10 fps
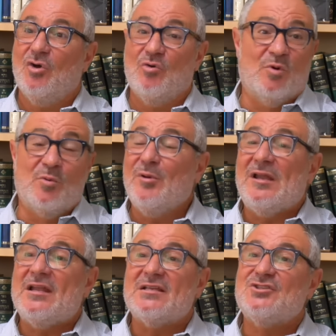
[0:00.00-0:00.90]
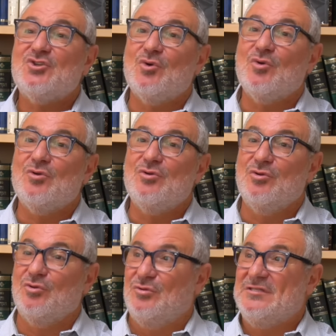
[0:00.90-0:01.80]
Au moment où les nations
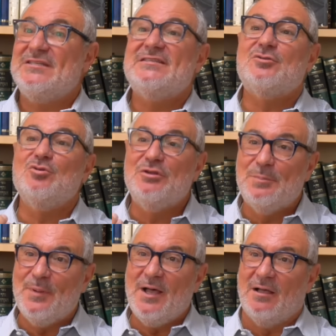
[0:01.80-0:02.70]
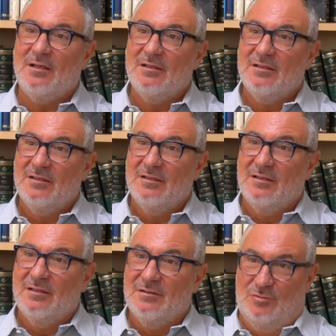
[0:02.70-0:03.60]
ne discutent pas
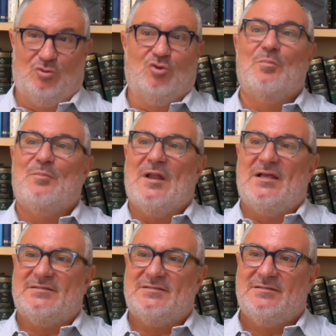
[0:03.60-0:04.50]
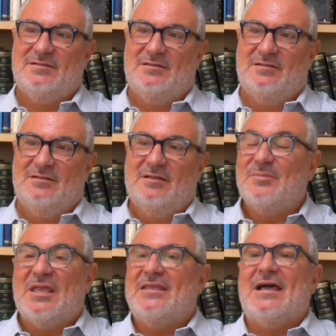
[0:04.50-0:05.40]
notre place,
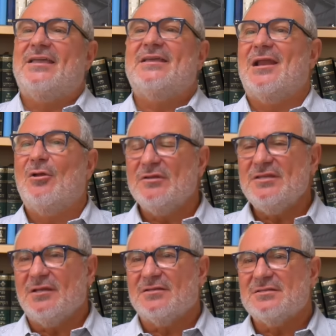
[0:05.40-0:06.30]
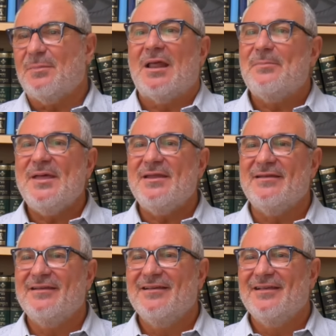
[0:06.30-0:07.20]
eh il n'y a rien à leur dire, c'est pas la peine.
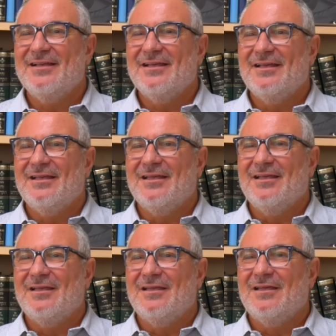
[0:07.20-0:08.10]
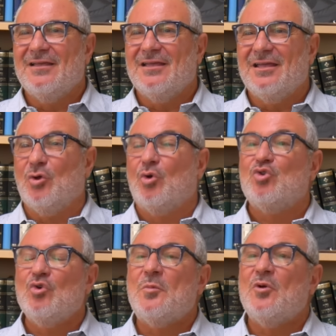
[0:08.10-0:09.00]
Et donc
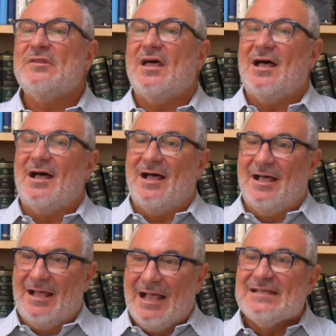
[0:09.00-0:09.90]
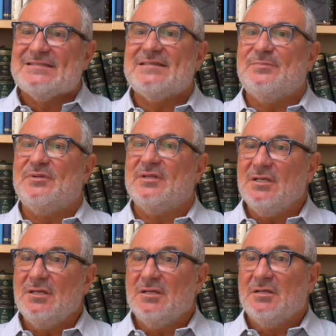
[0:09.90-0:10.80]
tout le monde a
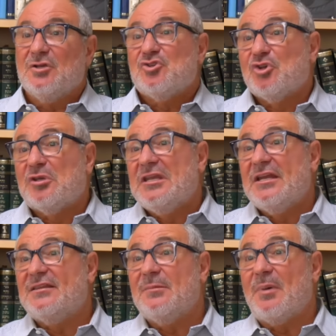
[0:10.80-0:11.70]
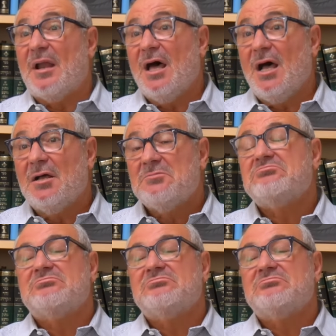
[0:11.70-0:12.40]
accepté ce qui n'était pas là,